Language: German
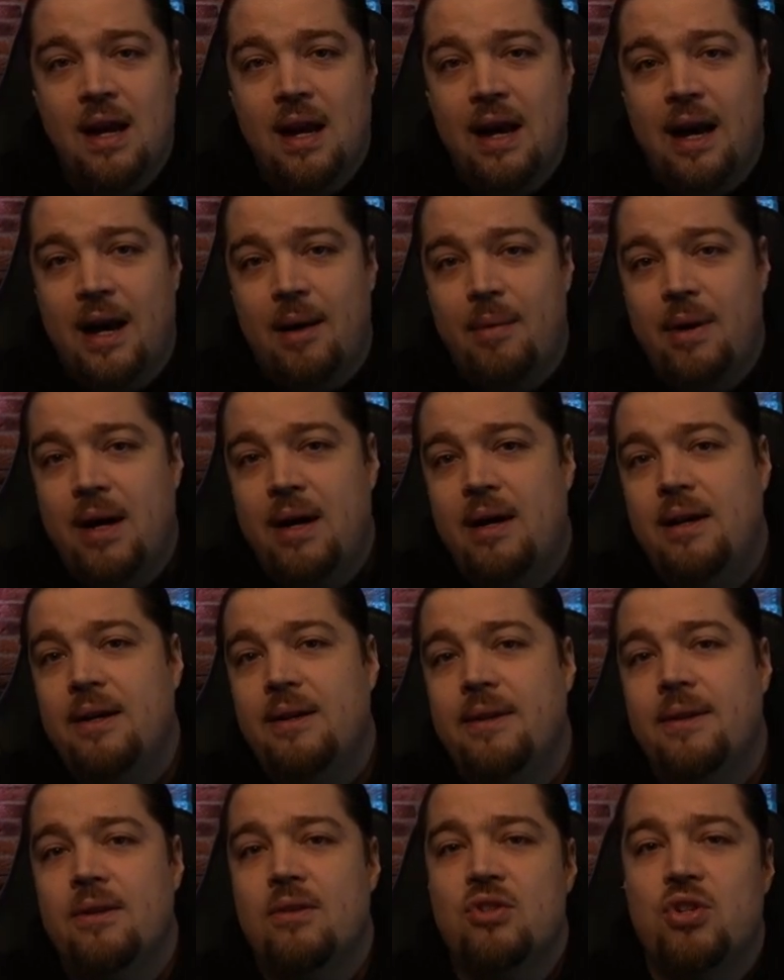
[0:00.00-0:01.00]

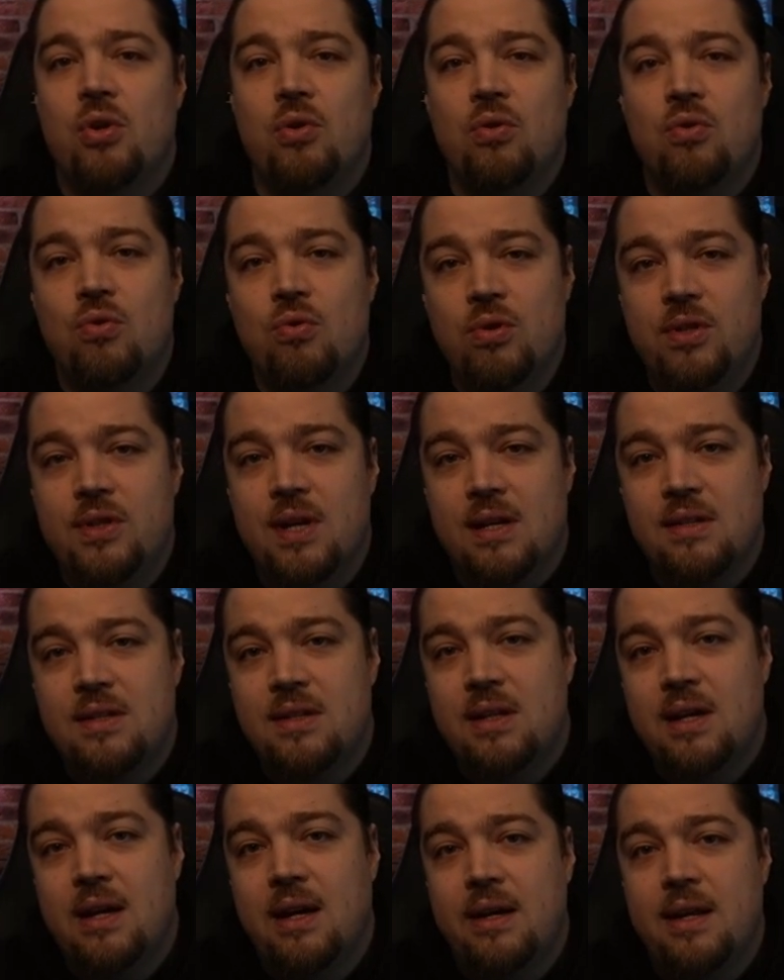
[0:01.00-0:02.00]
Aber schön und gut, dass
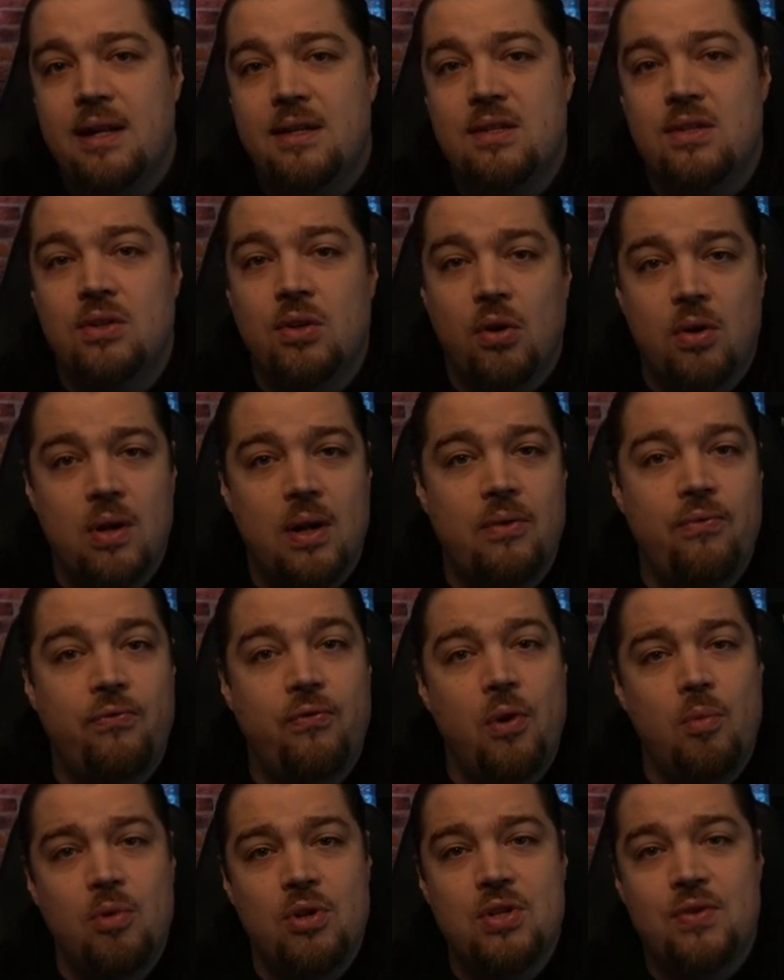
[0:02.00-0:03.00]
der jetzt
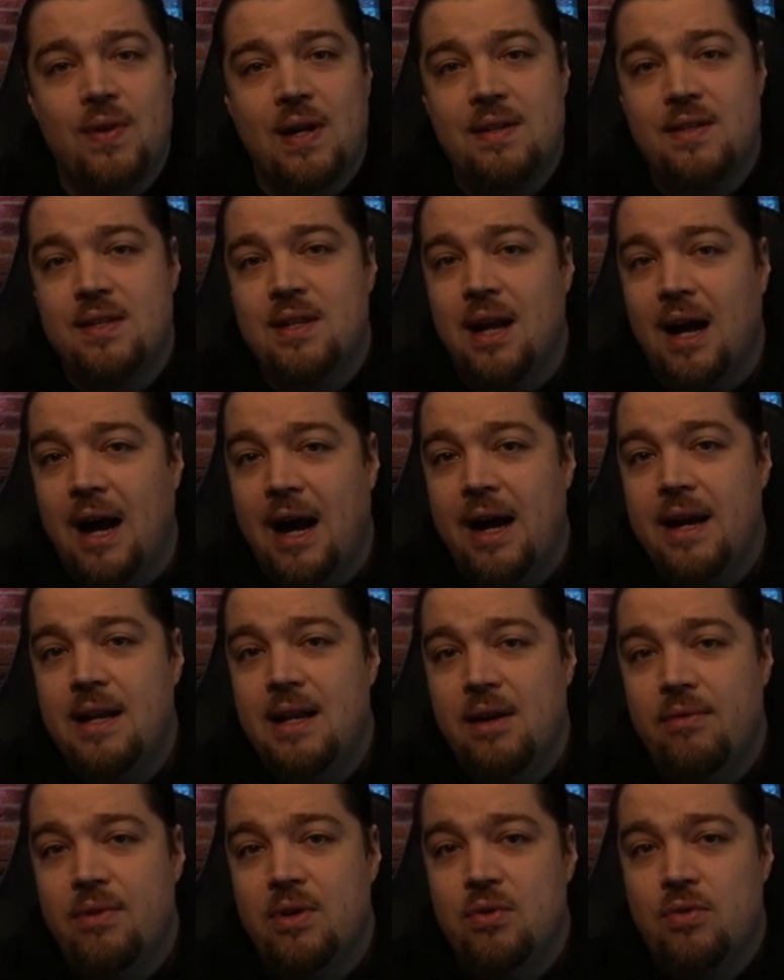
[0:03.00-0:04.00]
925er
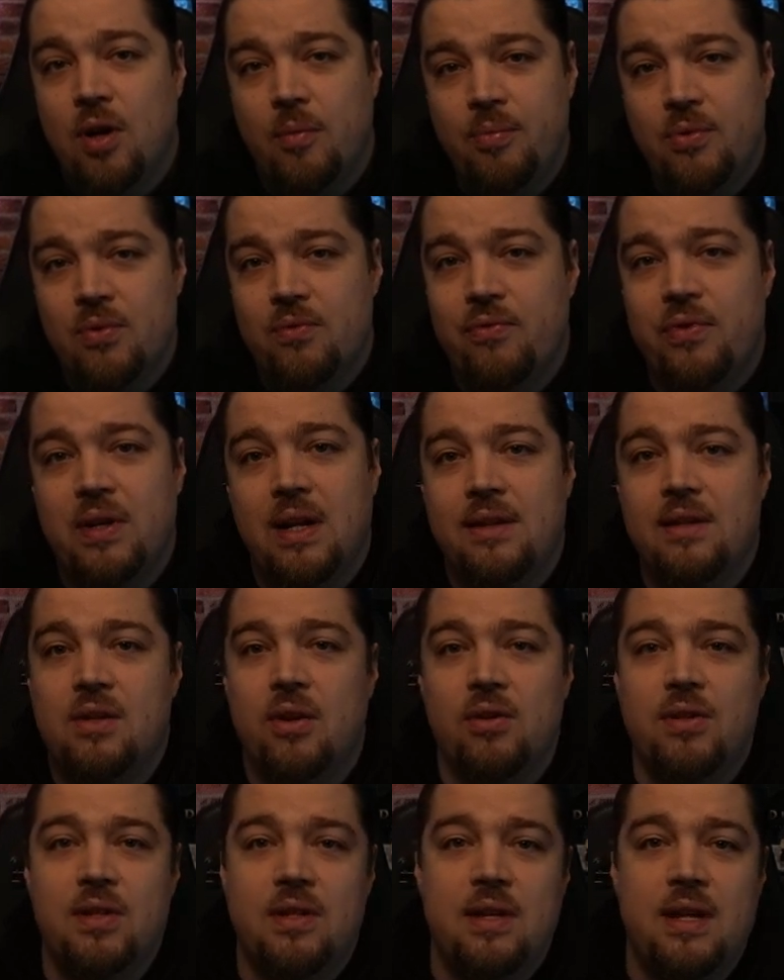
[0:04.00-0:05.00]
Eye-Level droppt und vielleicht
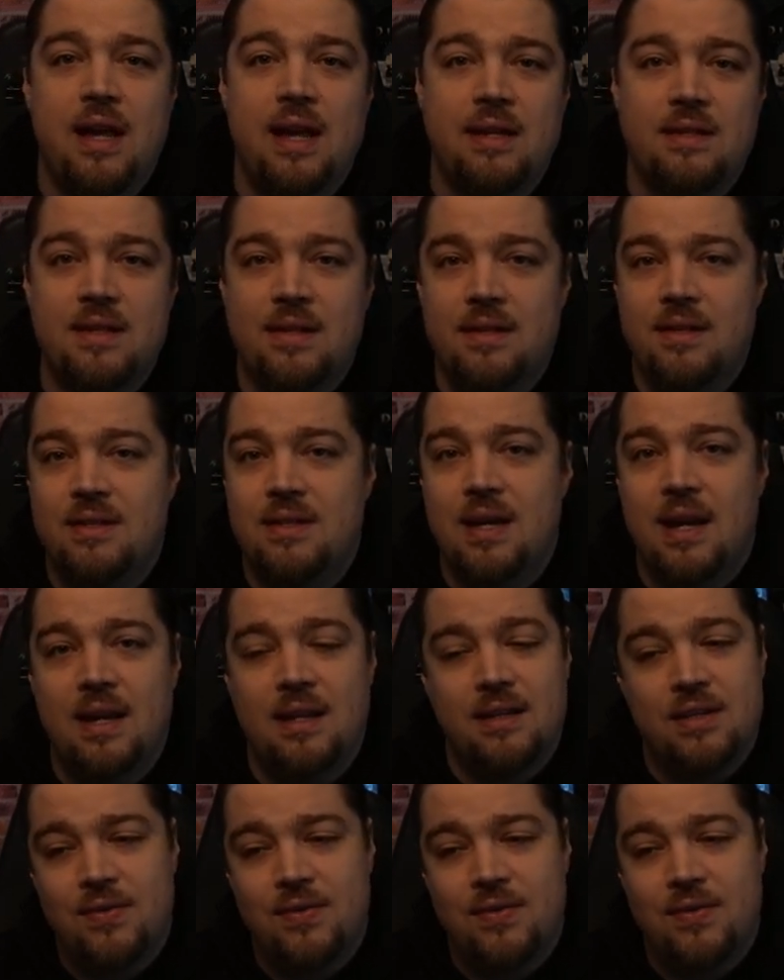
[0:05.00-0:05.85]
könnt ihr die ersten 10,